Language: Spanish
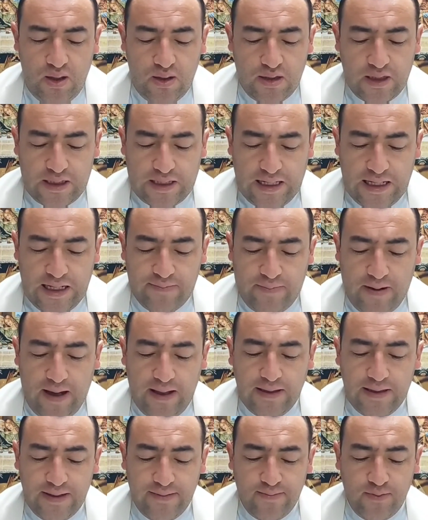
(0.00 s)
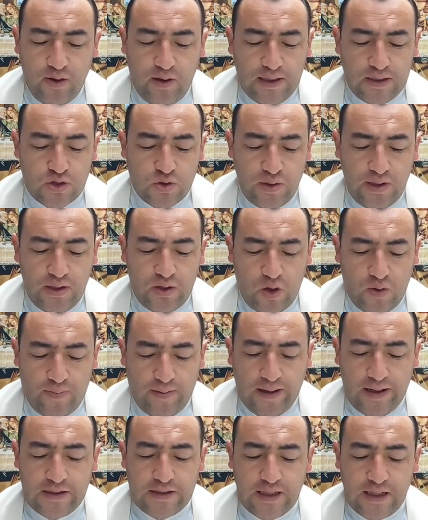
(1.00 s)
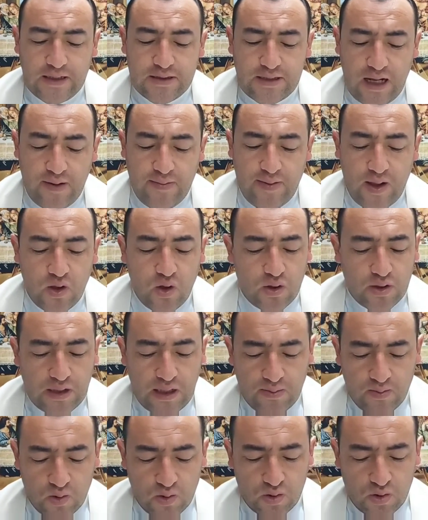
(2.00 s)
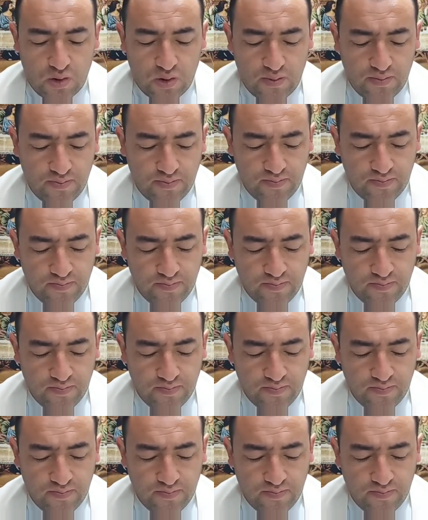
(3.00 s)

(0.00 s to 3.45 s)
de que el Padre envió a su Hijo para ser Salvador del mundo.